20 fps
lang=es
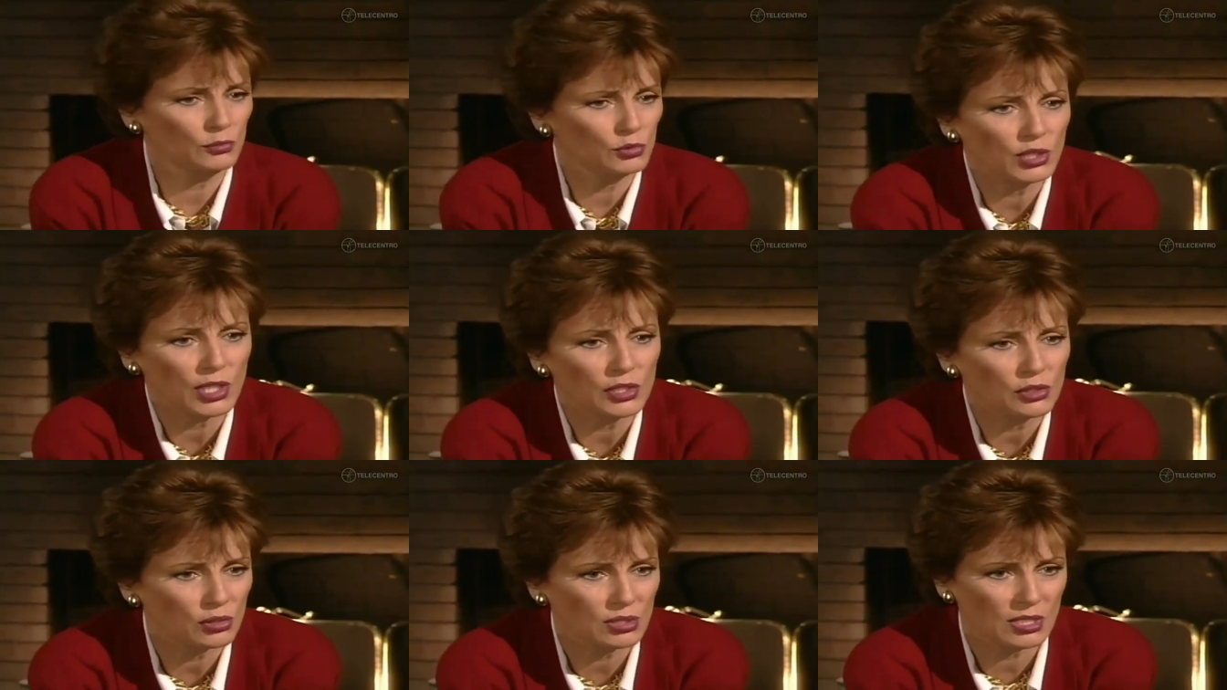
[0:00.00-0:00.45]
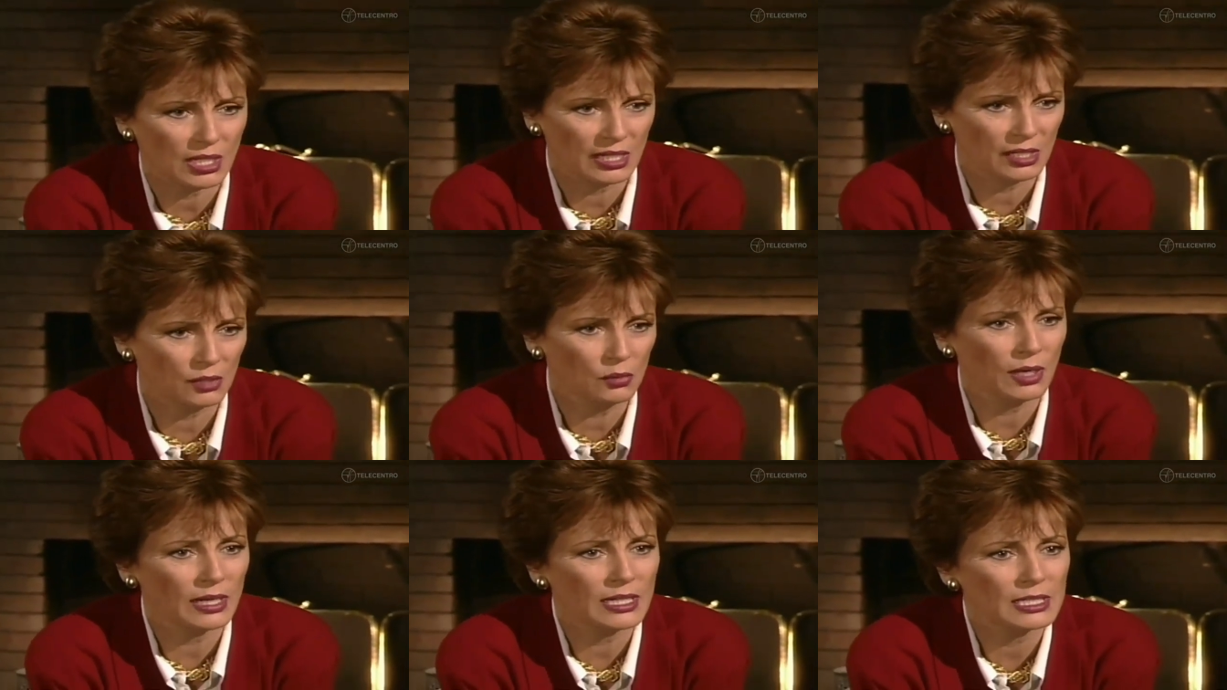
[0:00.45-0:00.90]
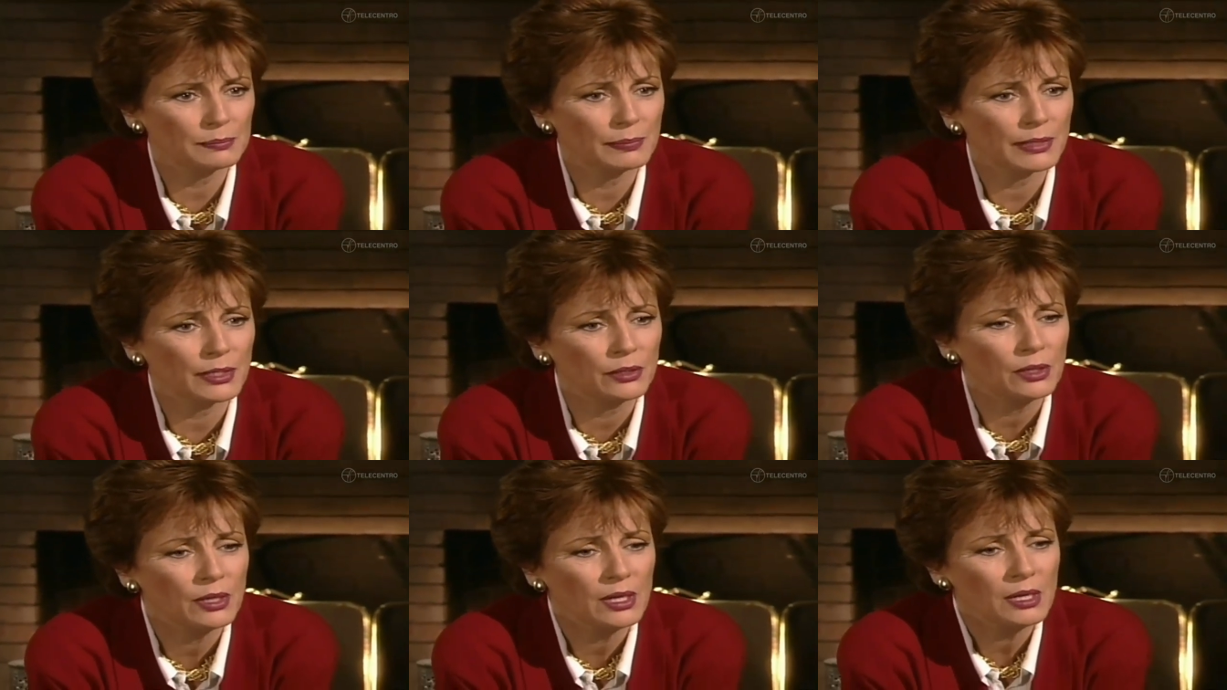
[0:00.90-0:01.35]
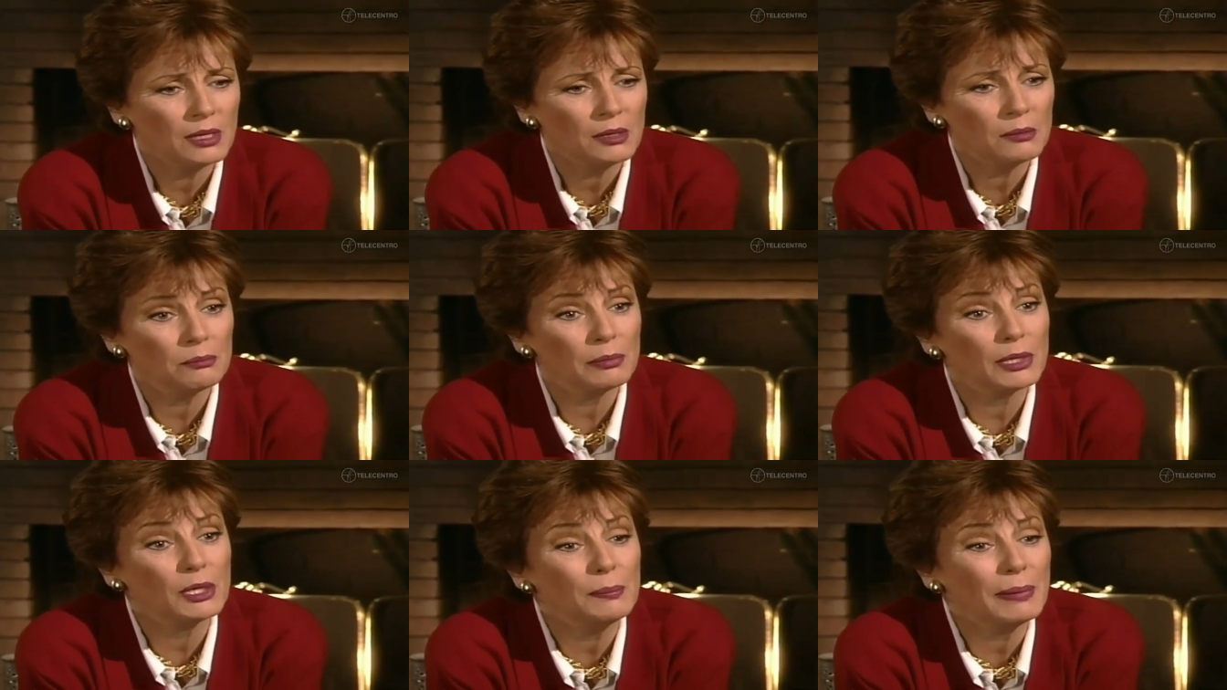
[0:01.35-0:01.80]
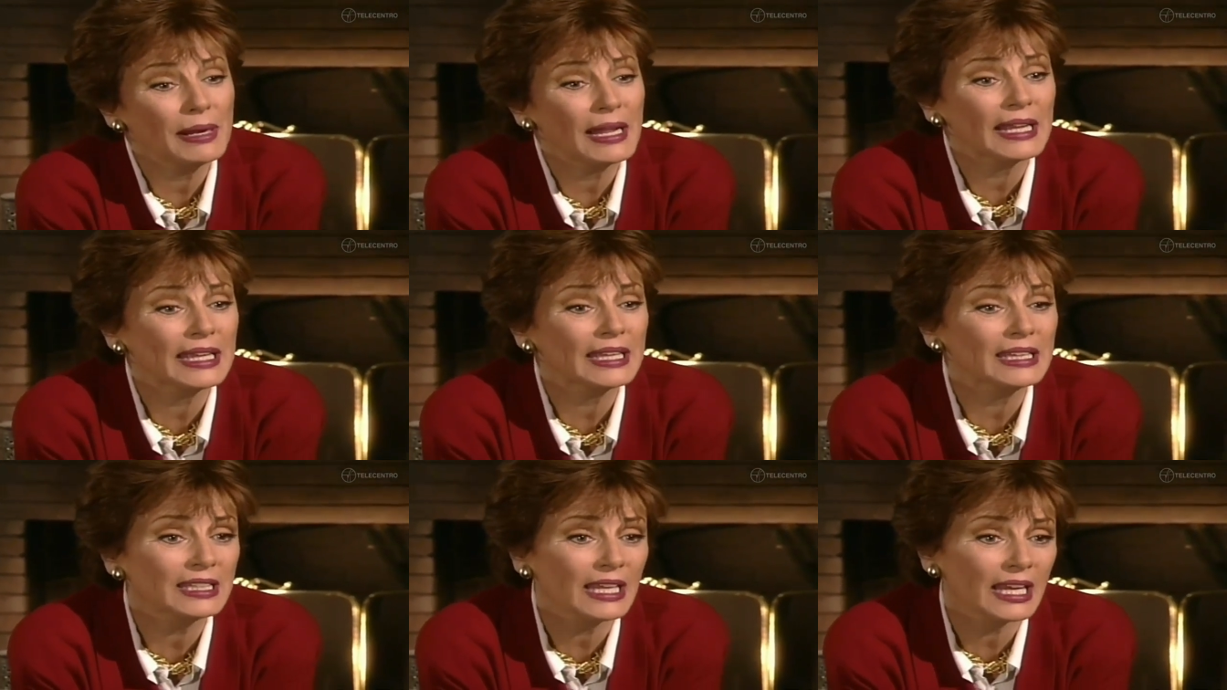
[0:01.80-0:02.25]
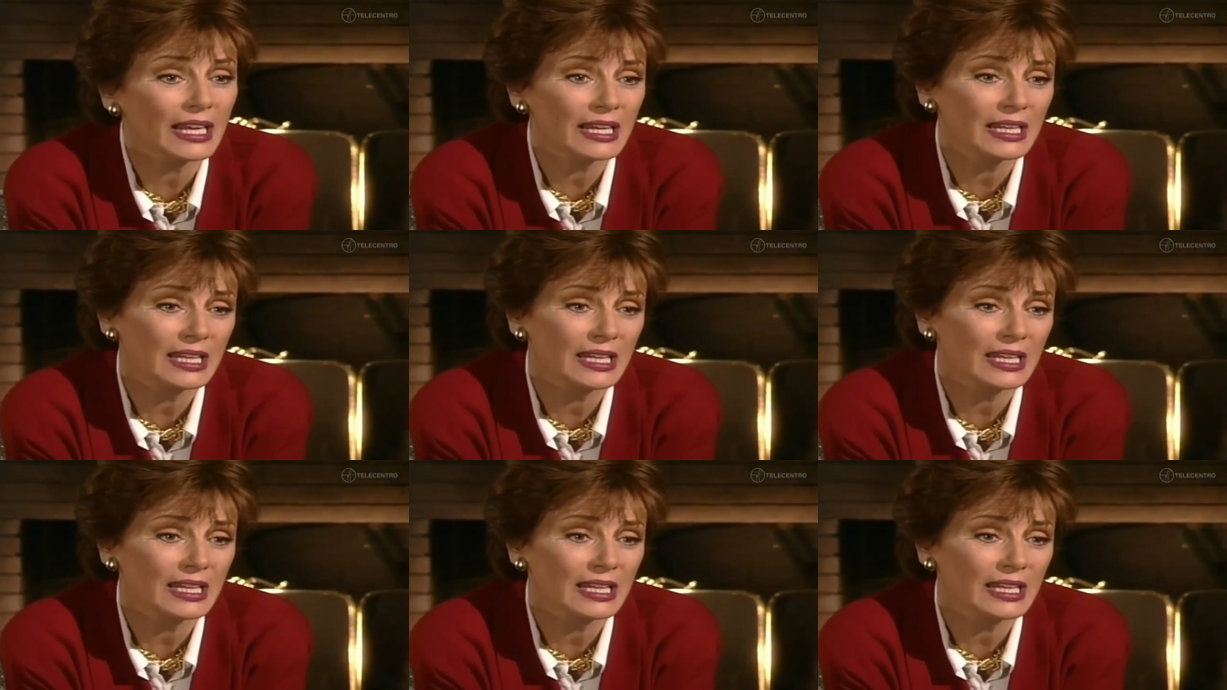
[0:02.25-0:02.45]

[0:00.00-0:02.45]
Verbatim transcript: muchachos sean iguales, pero, pero ¿para qué te